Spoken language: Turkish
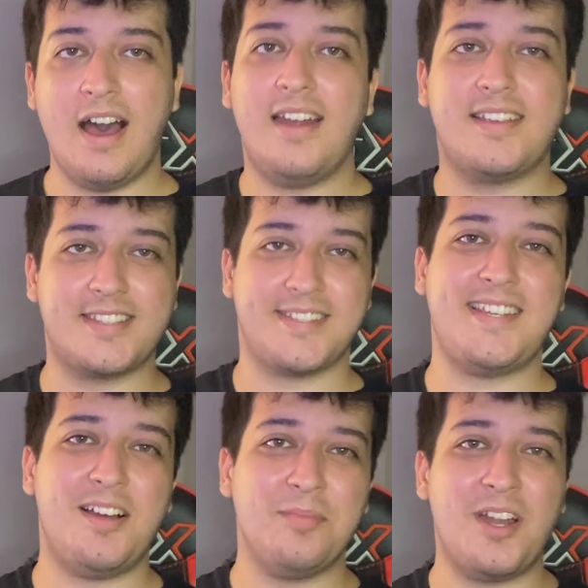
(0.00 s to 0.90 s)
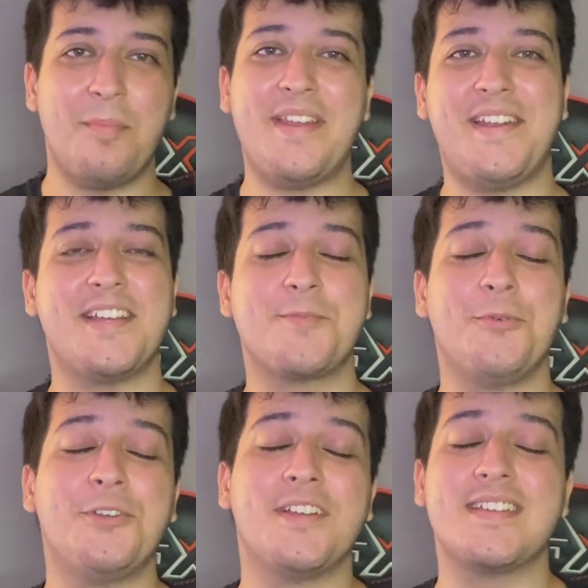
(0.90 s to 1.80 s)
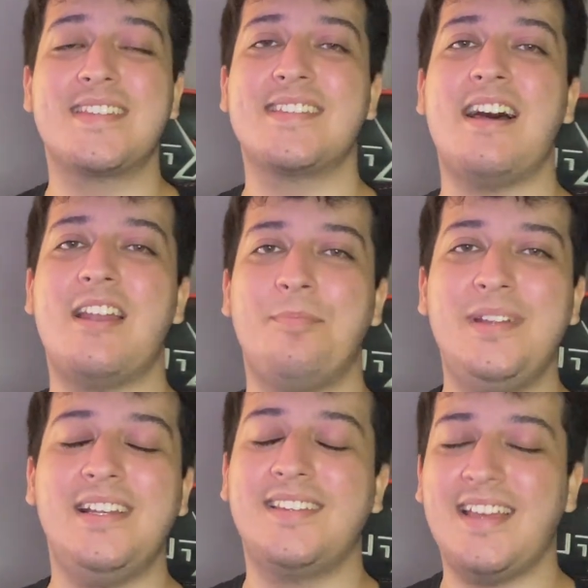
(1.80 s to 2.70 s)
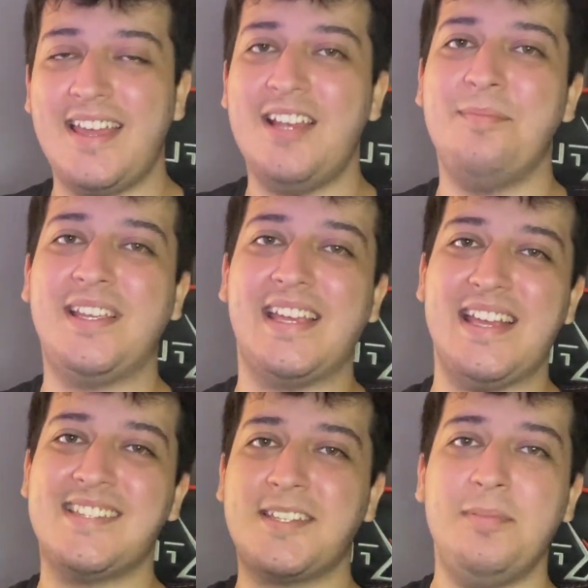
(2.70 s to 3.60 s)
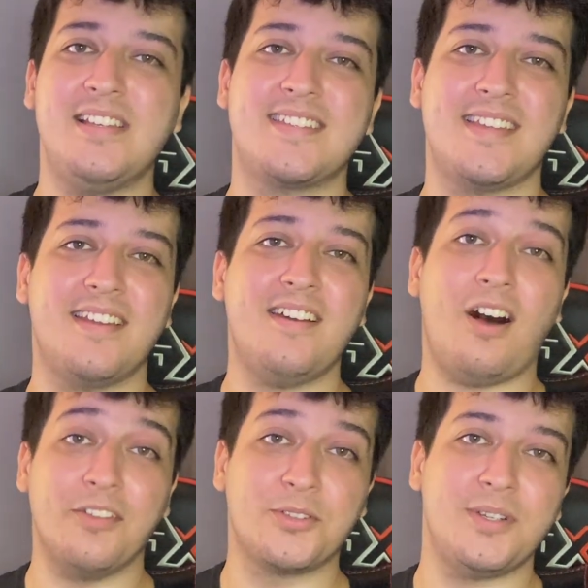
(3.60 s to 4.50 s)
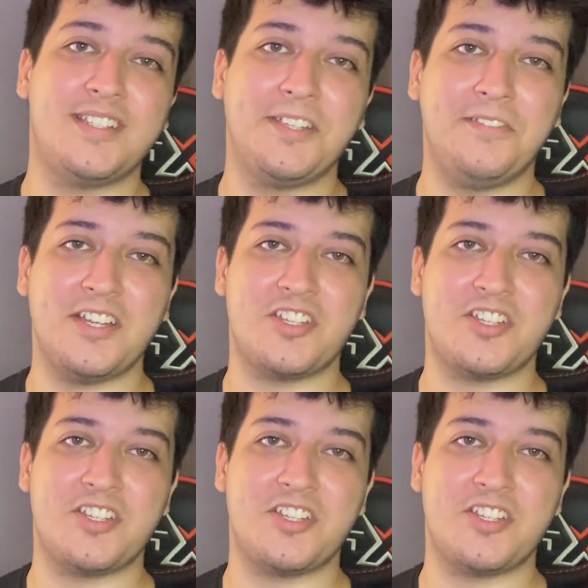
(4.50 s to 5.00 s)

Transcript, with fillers: Herkese selamlar ben Enes. Bu videoda sizlerle birlikte elimdeki eski bilgisayarı Android TV'ye